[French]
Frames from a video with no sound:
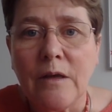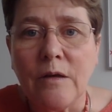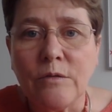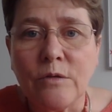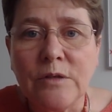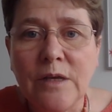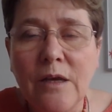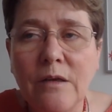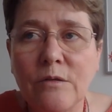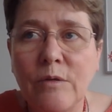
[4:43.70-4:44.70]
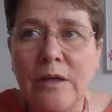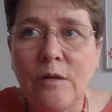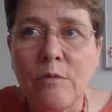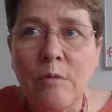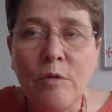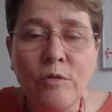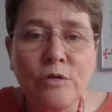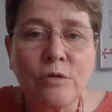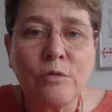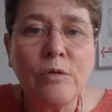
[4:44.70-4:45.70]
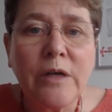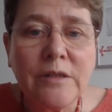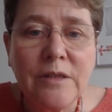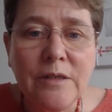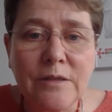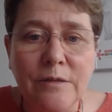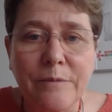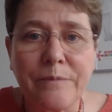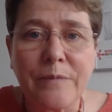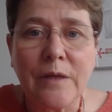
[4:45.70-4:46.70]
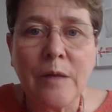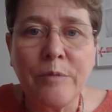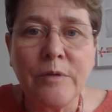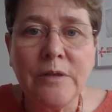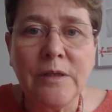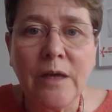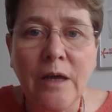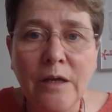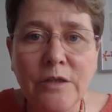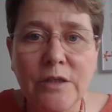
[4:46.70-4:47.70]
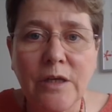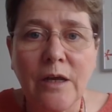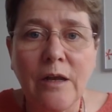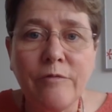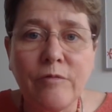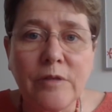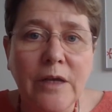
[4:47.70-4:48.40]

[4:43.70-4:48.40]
L'entretien doit être le moment où se concrétise la politique RH, qui est, à la,